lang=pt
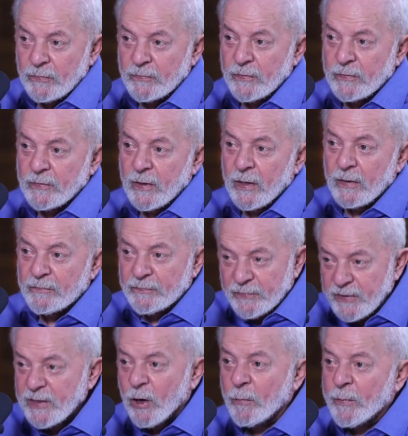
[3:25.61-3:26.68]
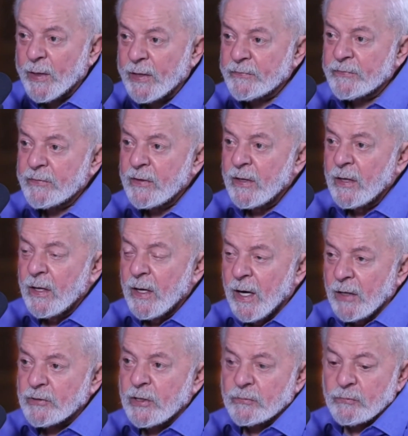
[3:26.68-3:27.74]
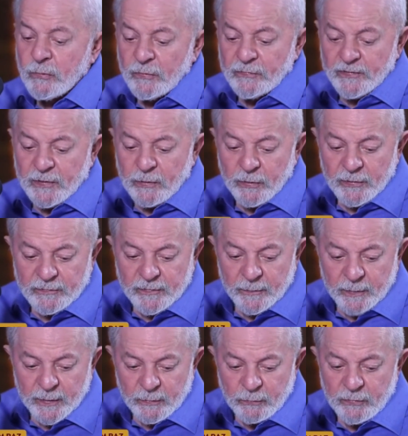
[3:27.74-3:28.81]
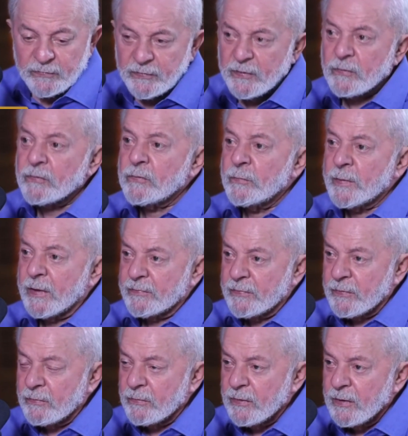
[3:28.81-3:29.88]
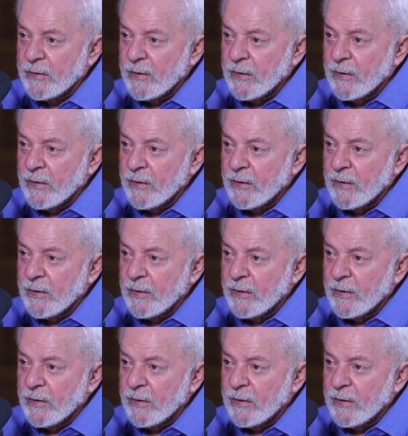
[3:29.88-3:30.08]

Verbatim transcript: Ou seja, finalmente a gente conseguiu receber os filhos do Brasil,